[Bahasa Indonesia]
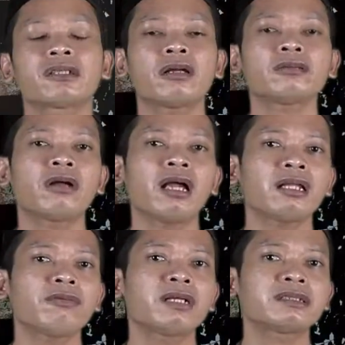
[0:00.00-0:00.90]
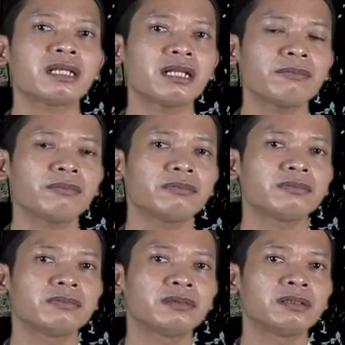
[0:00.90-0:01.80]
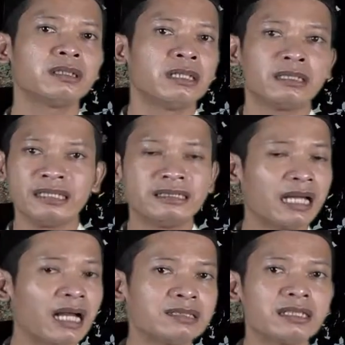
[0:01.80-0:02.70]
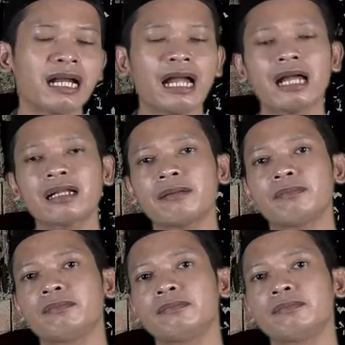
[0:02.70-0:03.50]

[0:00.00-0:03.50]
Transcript: SAW di Jazirah Arab,